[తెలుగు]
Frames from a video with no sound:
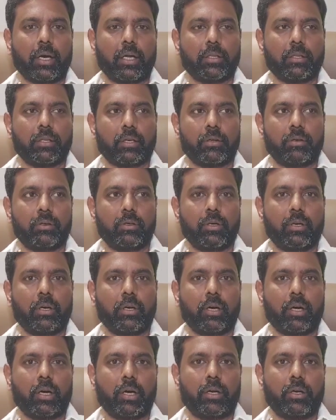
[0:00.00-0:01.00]
అందరూ
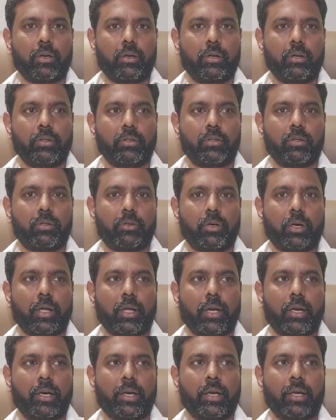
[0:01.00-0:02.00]
ఆరోగ్యంతో
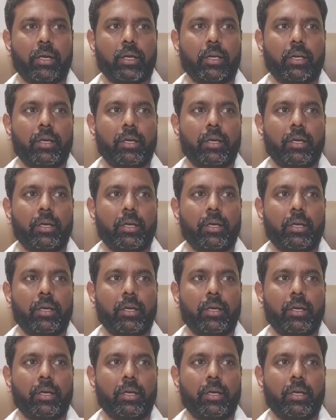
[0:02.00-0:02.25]
ఉండాలని